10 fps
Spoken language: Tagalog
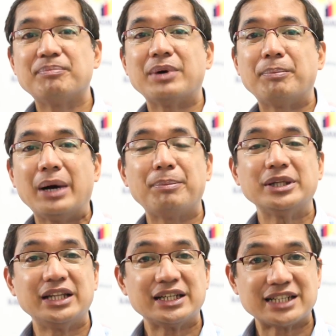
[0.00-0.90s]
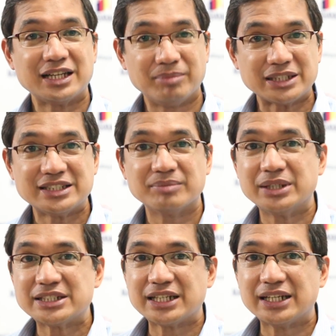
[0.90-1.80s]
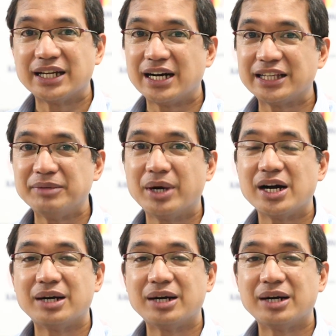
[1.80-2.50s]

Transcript: pagpapadala sa labas ng bansa ng ating mga